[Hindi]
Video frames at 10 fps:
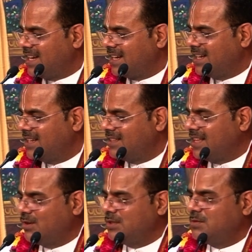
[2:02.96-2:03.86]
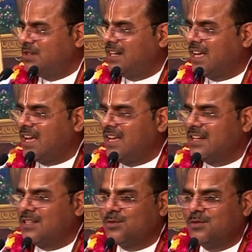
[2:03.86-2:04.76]
आए गए दाऊ जी बोले लाला
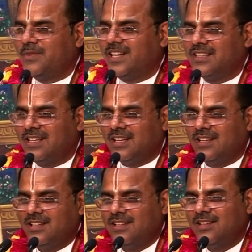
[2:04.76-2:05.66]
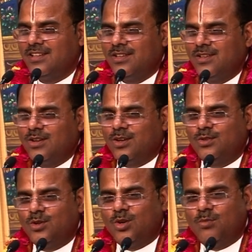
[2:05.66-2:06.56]
एक इतकू फेंक दे और
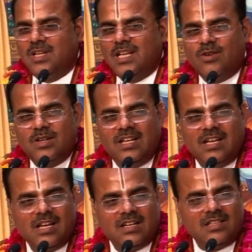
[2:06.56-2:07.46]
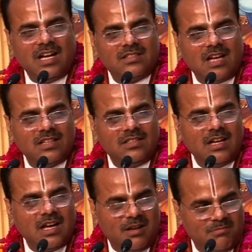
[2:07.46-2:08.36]
दोनों भैयाओं ने एक एक दांत हाथी
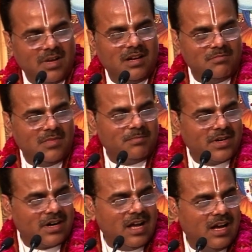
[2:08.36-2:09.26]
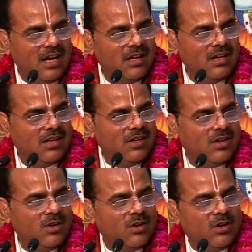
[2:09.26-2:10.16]
का लंबा लंबा पकड़ा
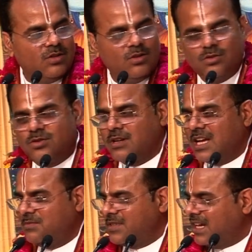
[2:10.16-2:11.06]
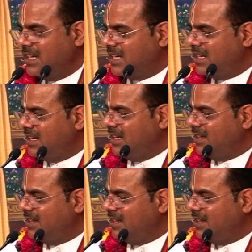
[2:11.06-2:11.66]
और जो ठुकाई पिटाई करी